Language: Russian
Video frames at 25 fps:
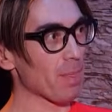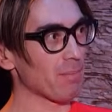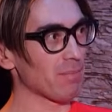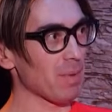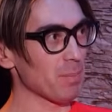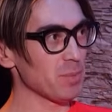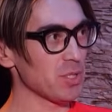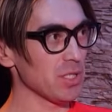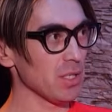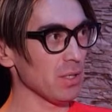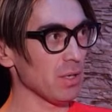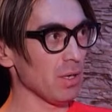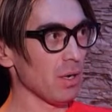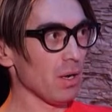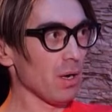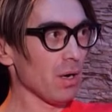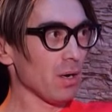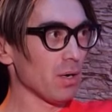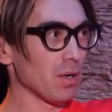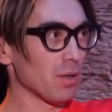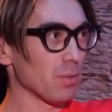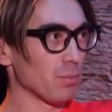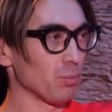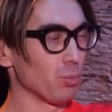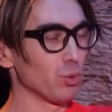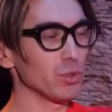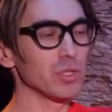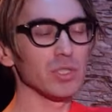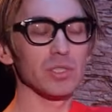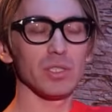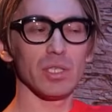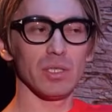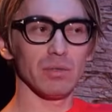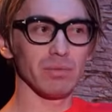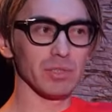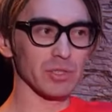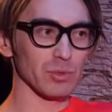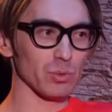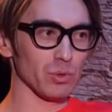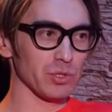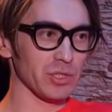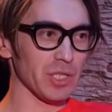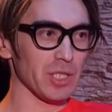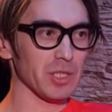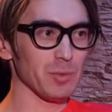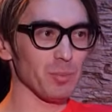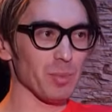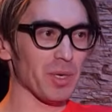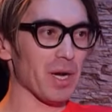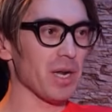Вообще, будете ли вы
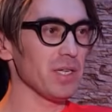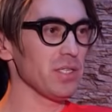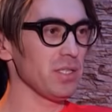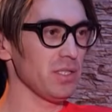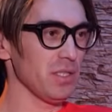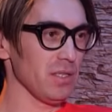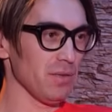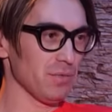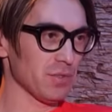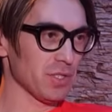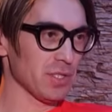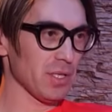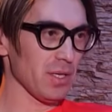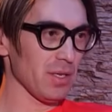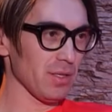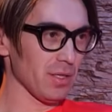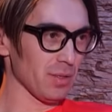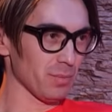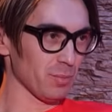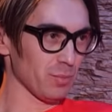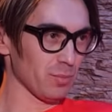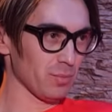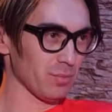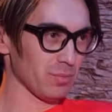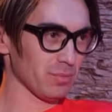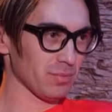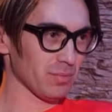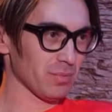скучать по России в целом?